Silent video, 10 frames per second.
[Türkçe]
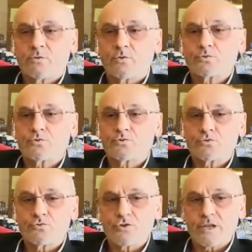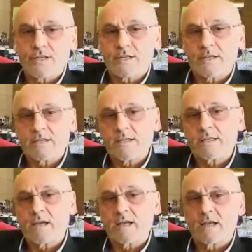30'un üzerinde
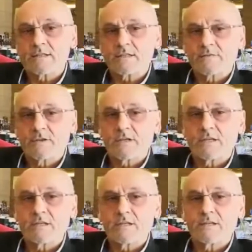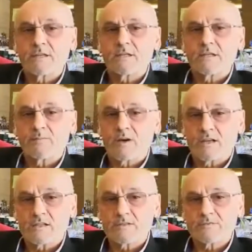ithalatçı ve e,
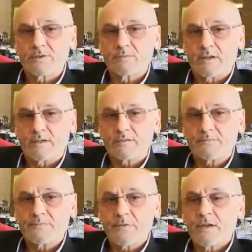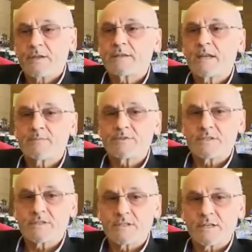imalatçı firmanın
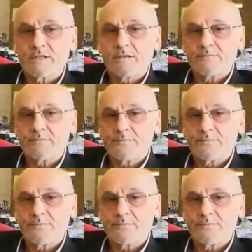temsilcileri